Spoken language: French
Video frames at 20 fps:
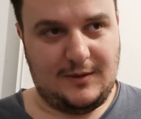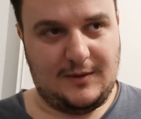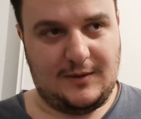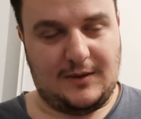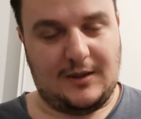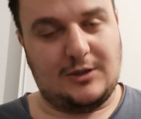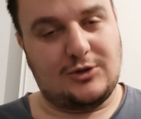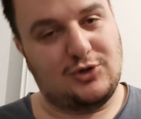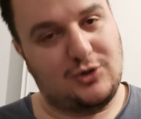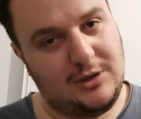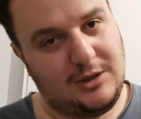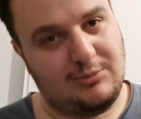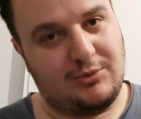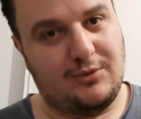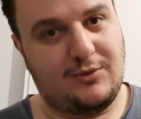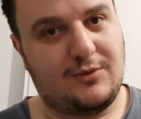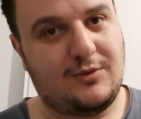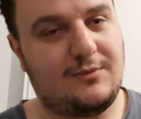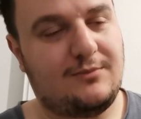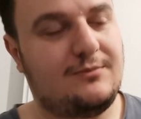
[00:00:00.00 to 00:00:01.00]
C'était un joli
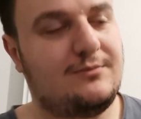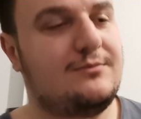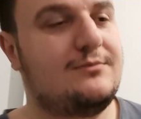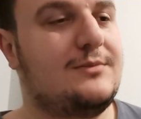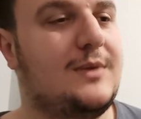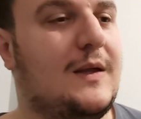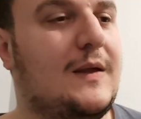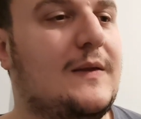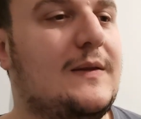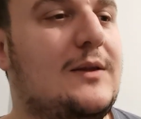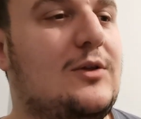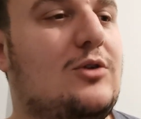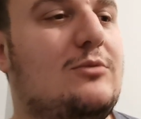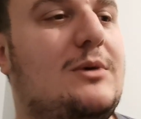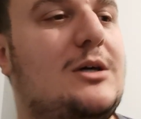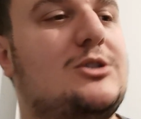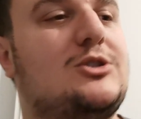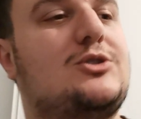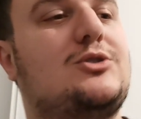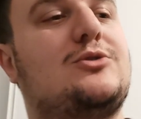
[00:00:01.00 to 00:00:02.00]
but. Mais c'est
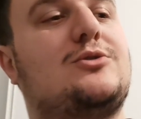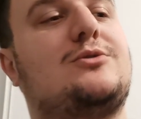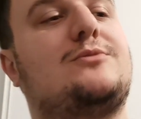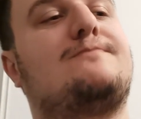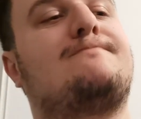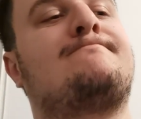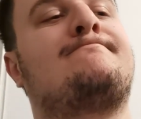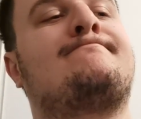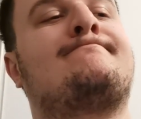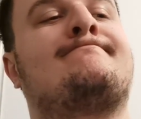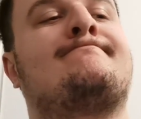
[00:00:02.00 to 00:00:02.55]
dommage que,